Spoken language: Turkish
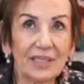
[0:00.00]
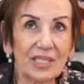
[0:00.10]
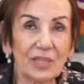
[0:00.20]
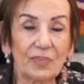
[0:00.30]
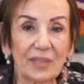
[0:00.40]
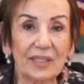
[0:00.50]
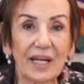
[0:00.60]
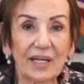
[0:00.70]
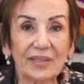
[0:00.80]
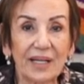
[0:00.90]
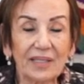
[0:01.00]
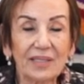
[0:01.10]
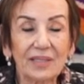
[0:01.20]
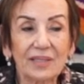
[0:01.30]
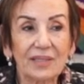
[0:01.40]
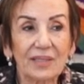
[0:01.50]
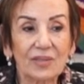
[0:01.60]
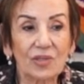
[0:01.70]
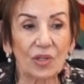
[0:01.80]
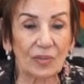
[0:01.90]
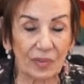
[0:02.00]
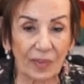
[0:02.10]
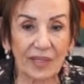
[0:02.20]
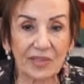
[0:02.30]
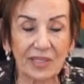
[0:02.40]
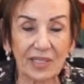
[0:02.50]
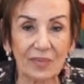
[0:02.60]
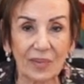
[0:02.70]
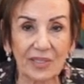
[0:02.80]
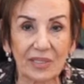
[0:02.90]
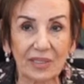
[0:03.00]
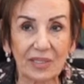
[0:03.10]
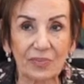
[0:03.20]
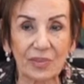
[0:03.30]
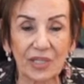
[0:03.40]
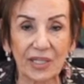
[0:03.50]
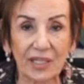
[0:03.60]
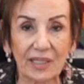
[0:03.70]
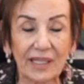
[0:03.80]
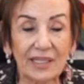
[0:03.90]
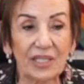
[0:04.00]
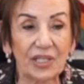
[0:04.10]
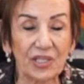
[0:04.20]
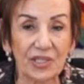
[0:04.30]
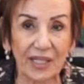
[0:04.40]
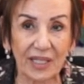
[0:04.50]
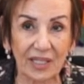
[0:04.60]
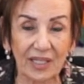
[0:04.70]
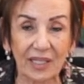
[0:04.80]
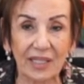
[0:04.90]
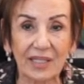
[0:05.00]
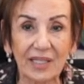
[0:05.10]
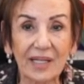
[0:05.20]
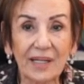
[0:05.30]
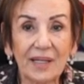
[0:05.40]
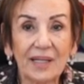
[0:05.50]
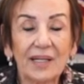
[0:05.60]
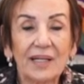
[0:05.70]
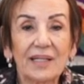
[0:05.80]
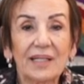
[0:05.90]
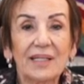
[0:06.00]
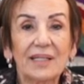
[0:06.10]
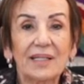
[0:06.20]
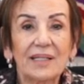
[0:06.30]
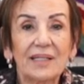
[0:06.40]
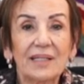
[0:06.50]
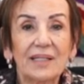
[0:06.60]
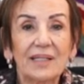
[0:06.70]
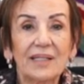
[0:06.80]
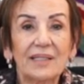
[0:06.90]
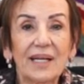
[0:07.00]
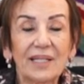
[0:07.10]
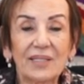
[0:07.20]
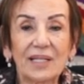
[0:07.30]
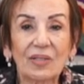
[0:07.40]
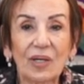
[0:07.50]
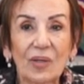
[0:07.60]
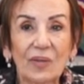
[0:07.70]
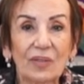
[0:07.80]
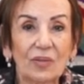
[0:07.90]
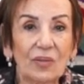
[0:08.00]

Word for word: disiplinlerden şöyle bir bahsedeyim basit bir şekilde. Dikiş teknikleri, e, tekstil teorik